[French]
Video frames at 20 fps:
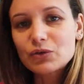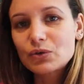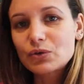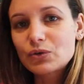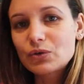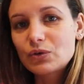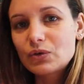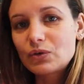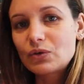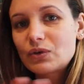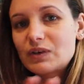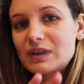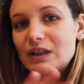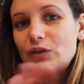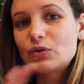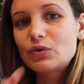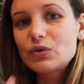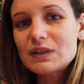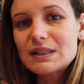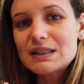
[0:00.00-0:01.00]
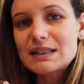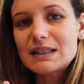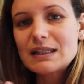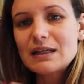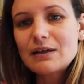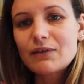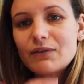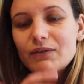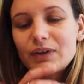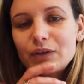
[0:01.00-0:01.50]
de, ces deux
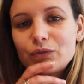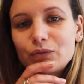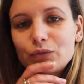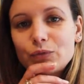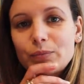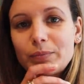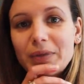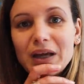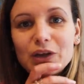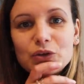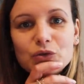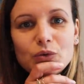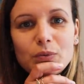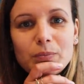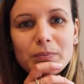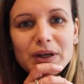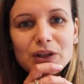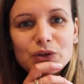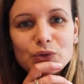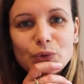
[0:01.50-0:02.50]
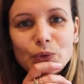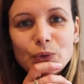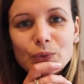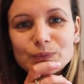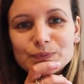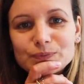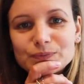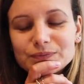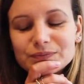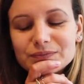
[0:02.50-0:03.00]
styles, en fait, vous perturbe pas
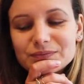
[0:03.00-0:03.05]
trop.